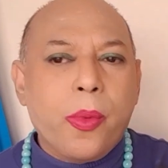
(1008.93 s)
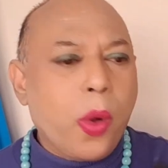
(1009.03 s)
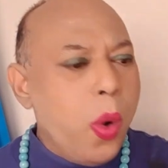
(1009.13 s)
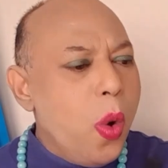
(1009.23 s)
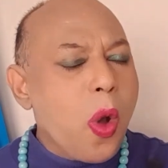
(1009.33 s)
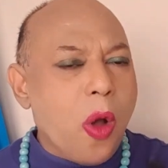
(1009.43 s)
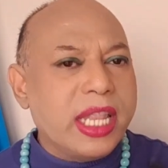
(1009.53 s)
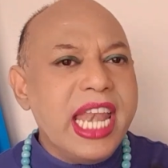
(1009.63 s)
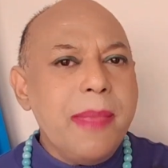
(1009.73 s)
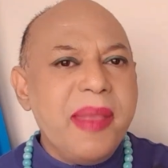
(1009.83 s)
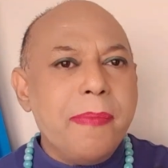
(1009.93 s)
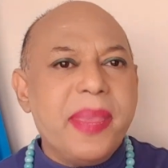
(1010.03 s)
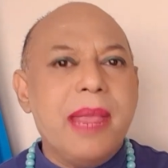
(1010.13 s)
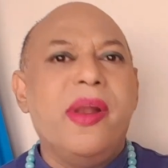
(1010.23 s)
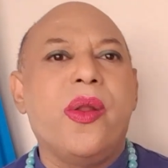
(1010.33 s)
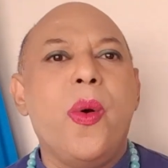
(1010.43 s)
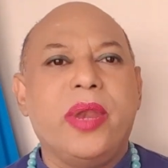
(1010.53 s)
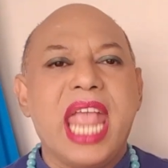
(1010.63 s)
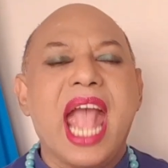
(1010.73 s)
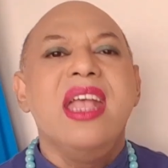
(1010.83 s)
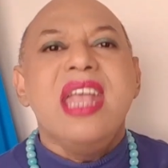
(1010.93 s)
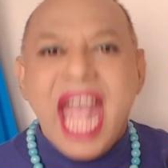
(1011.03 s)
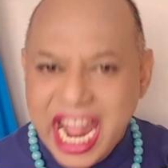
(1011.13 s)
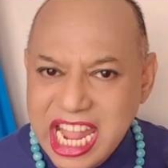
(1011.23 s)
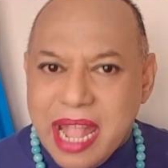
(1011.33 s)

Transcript: คู่ของท่านที่เป็นปีมะโรงเนี่ยให้